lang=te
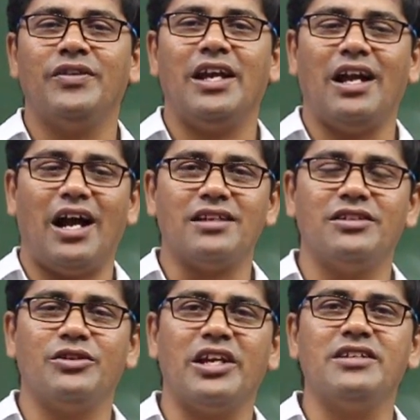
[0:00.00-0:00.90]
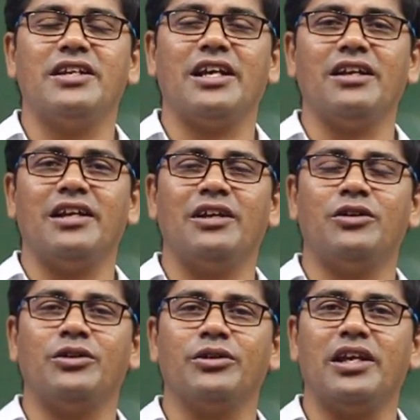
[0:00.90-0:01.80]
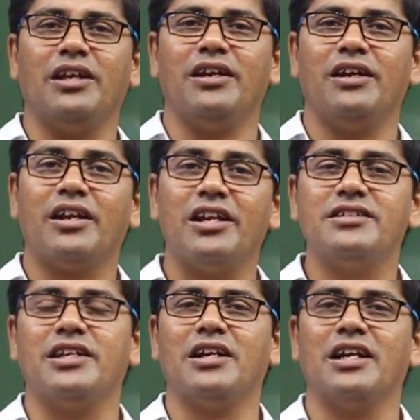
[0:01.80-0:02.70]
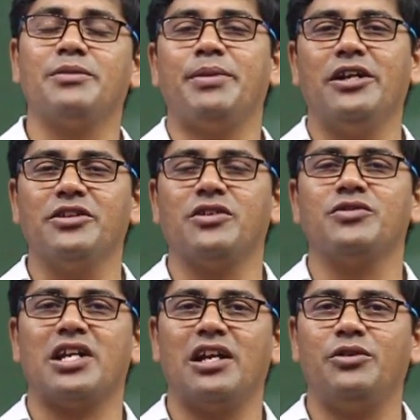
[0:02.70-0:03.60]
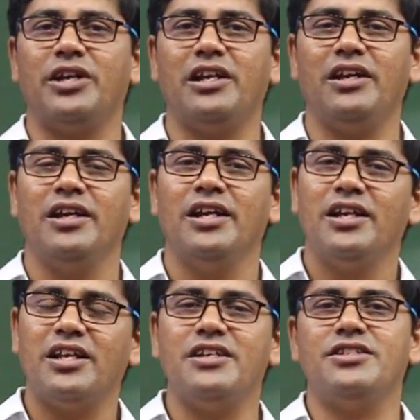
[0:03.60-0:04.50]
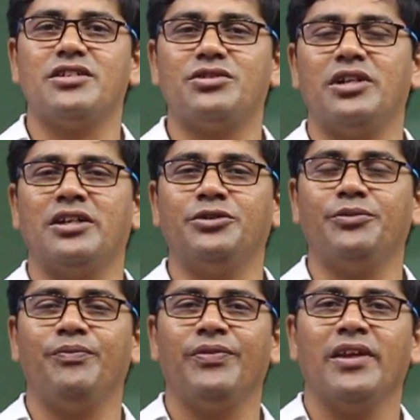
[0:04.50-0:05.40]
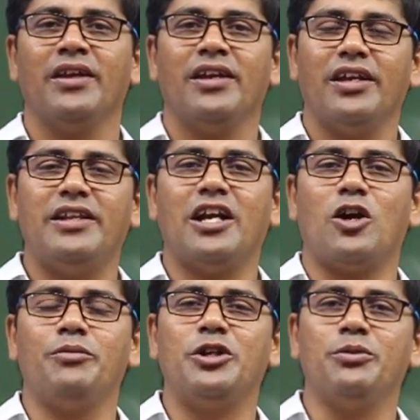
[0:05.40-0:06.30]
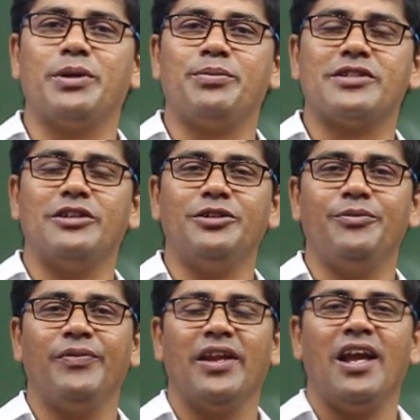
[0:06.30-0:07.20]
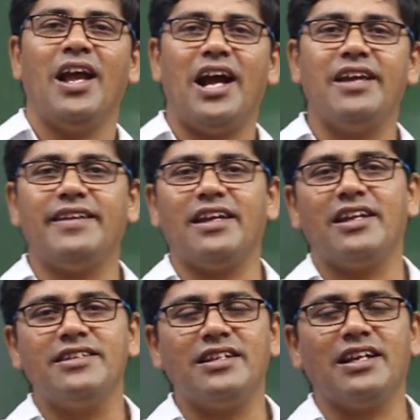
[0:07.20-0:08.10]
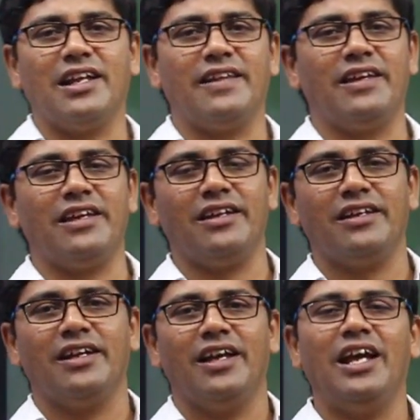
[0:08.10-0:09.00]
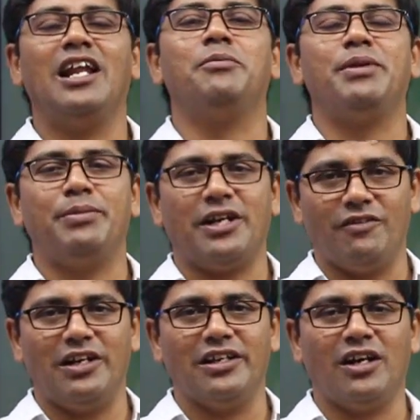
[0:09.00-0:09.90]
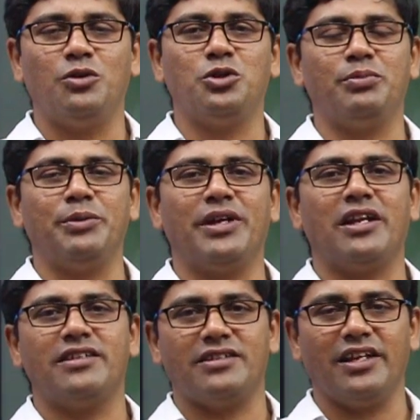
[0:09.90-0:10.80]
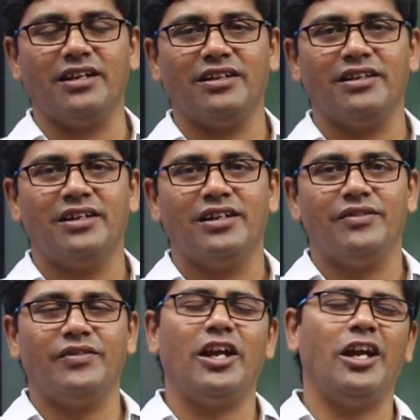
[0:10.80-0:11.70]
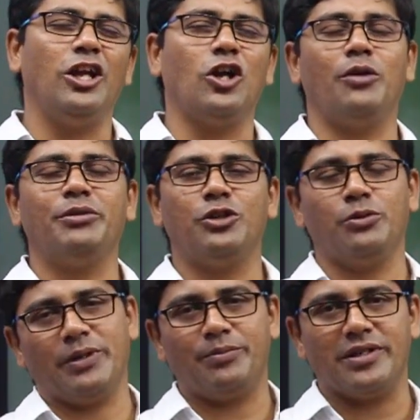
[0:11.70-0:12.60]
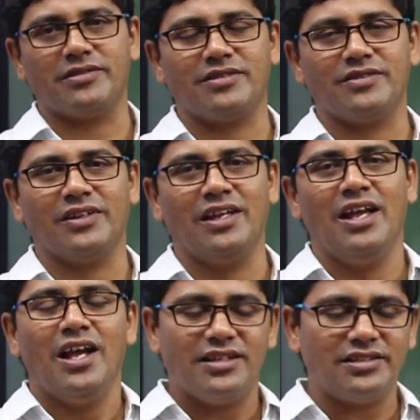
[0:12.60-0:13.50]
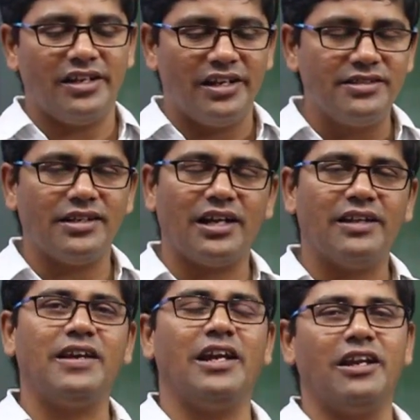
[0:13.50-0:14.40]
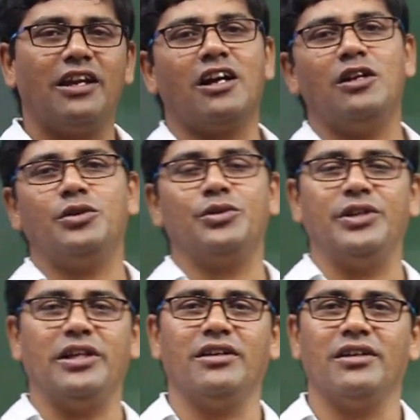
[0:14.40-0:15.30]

ది అసలు రీజనింగ్ నేను ఓకే రీజనింగ్ గత పన్నెండు సంవత్సరాల నుండి టీచ్ చేస్తున్నాను ఇదే కాంపిటేటివ్ పర్పస్లో అయితే ఈ రీజనింగ్ అనేది ఎలా ప్రిపేర్ అవ్వాలి హౌ టు ప్రిపేర్ రీజనింగ్ ది ఎనీ కాంపిటేటివ్ పర్పస్ అసలు ఈ రీజనింగ్ అనేది ఎన్ని రకాలు ఉంటుంది